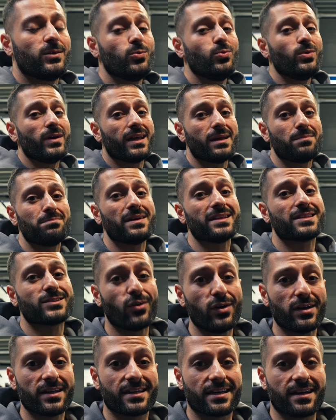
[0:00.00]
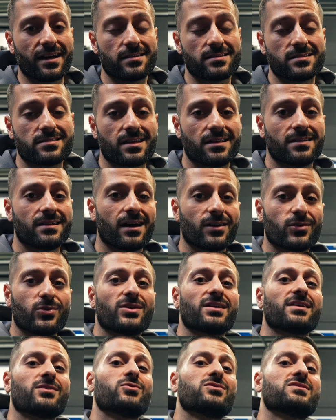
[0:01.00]
du eben erzeugen kannst. Denn
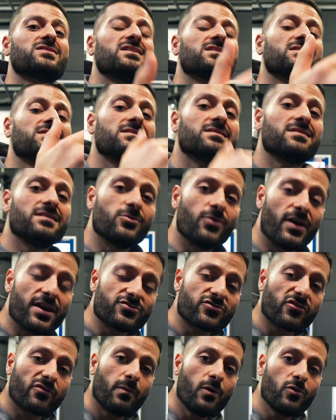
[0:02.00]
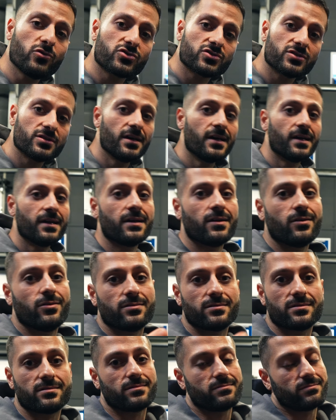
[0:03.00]
dadurch reduziert sich die Range of Motion
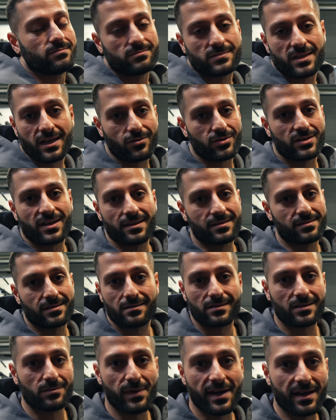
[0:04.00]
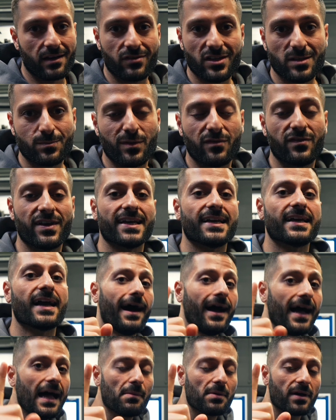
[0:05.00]
und dadurch kannst du natürlich mehr Gewicht bewegen.
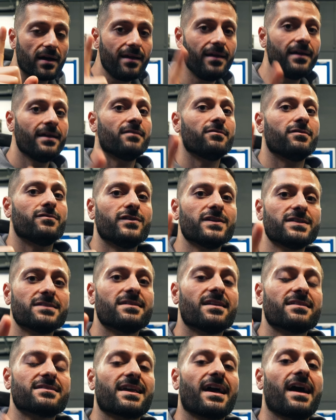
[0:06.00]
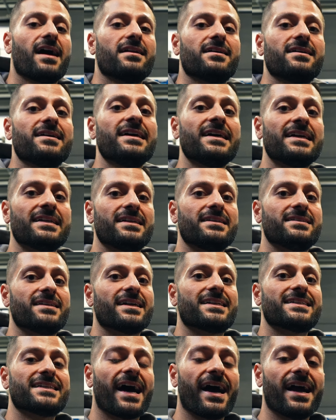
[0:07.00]
Aber wir wissen, dass gerade
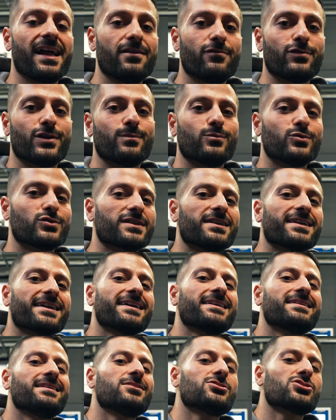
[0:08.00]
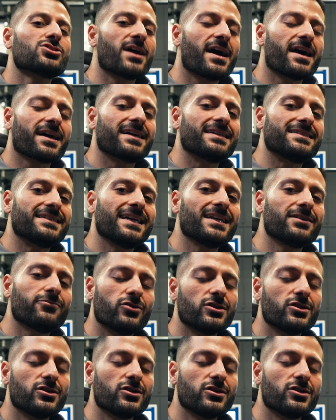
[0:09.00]
dieser Teil, wo der Muskel richtig stark gedehnt